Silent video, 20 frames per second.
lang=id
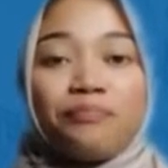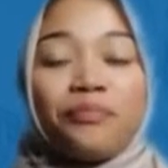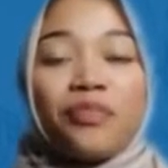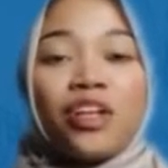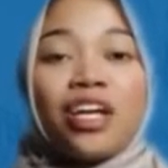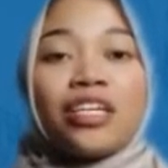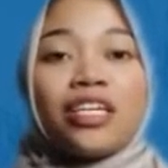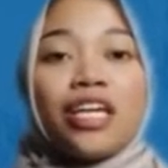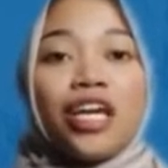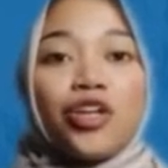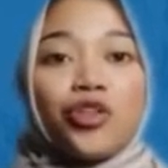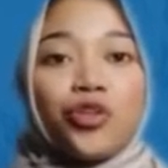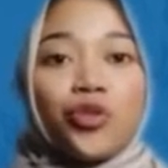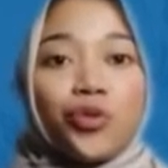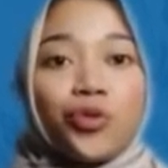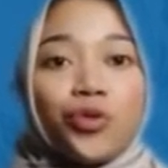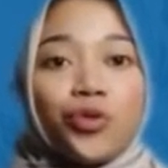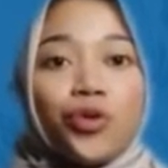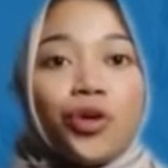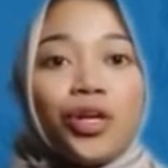yaitu
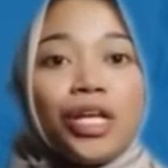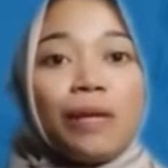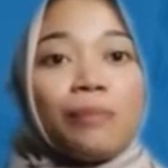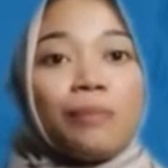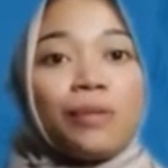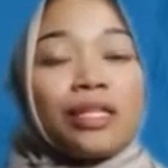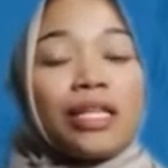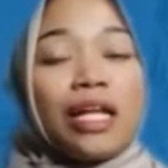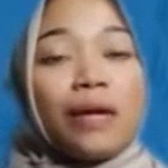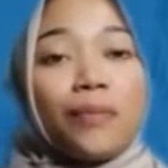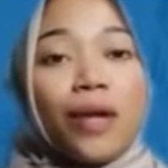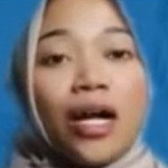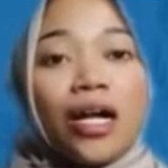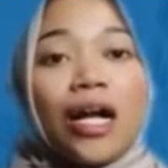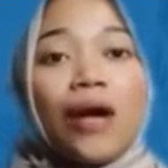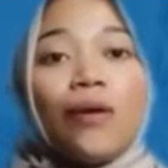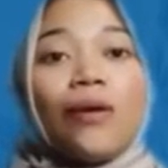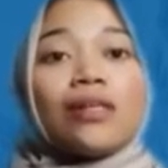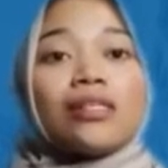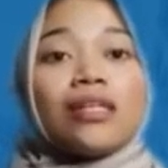yang pertama
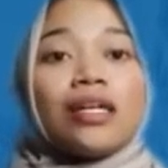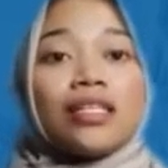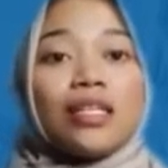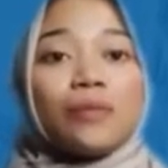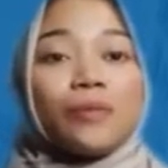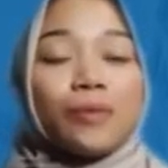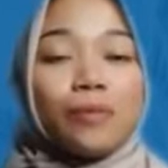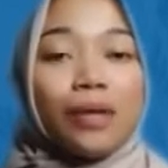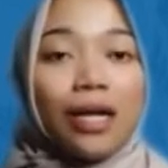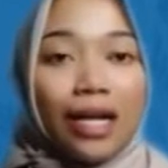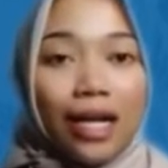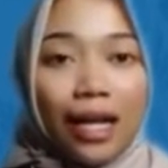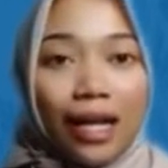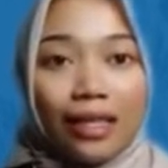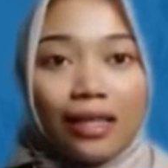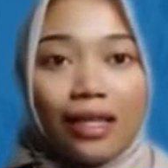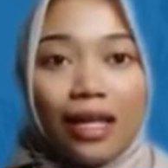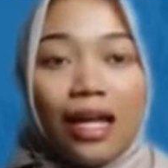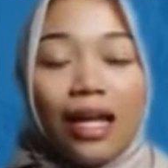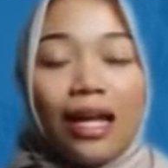kawasan tipe barat,
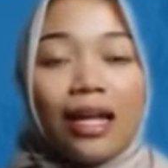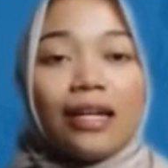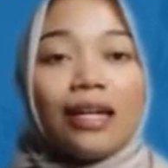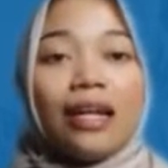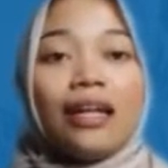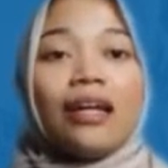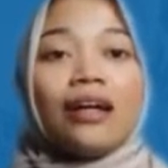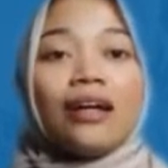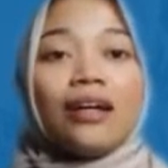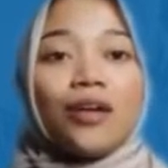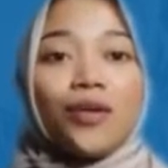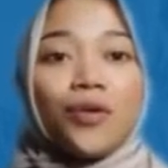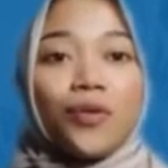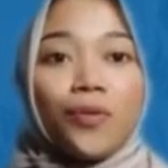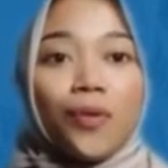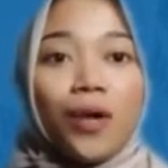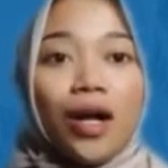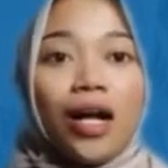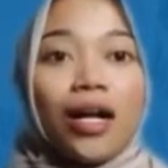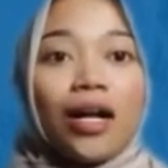dan yang
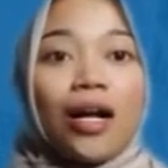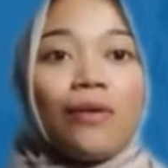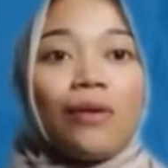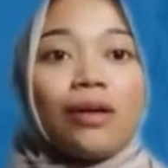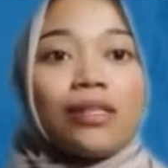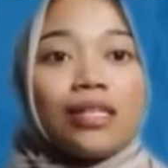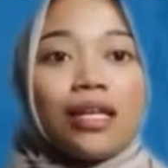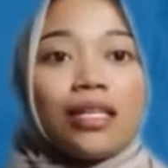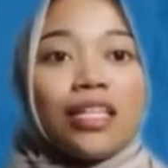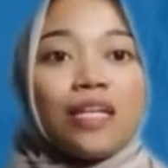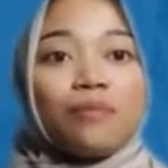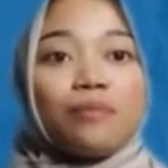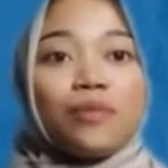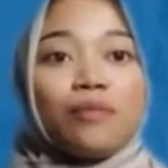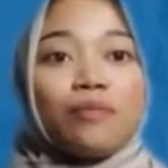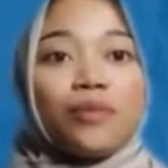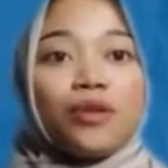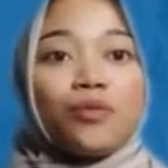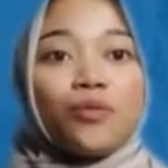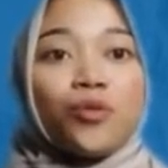kedua kawasan tipe
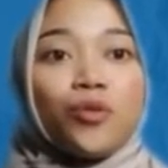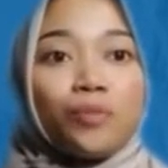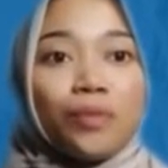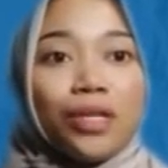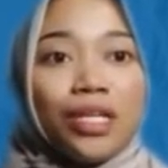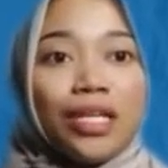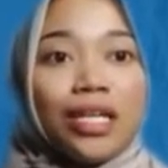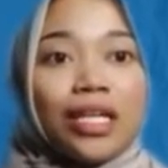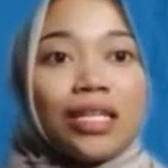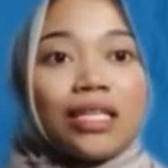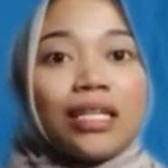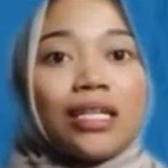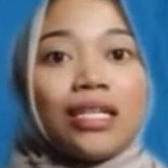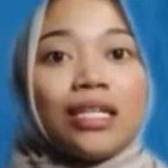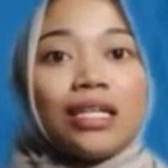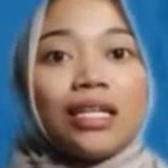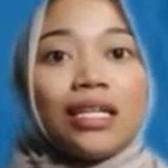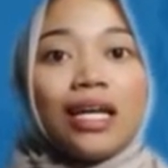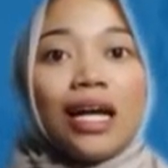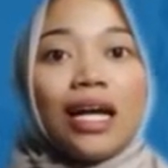pribumi yang terdiri
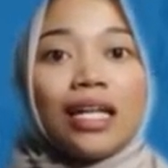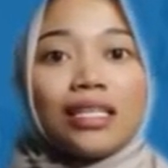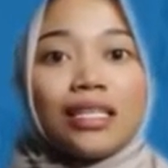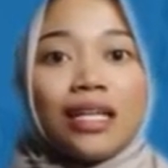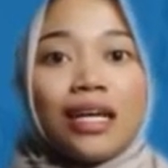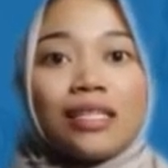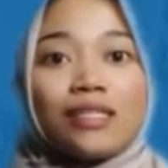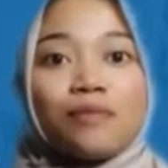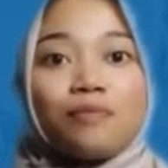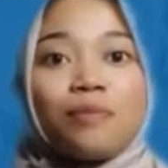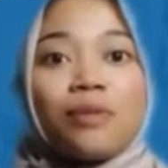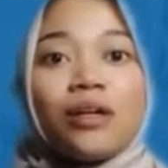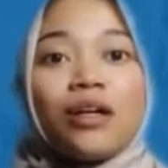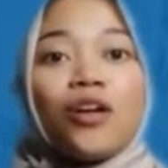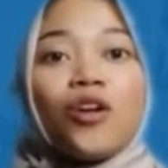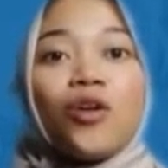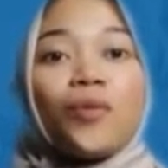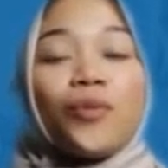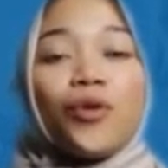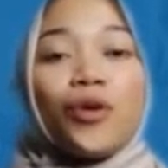atas
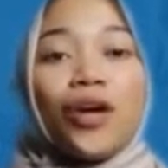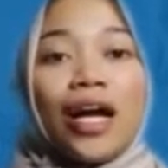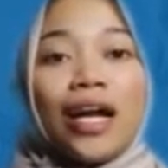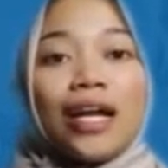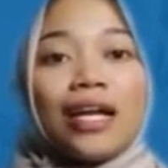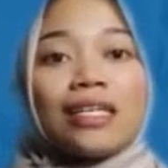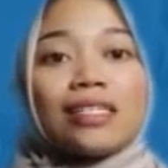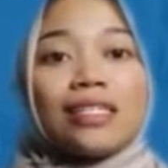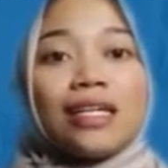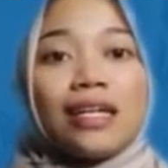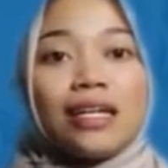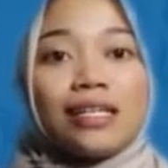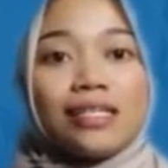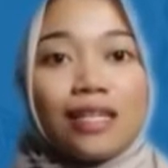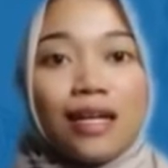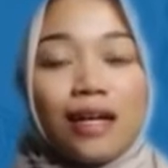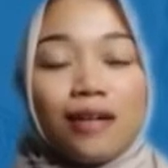pengelompokan desa-desa.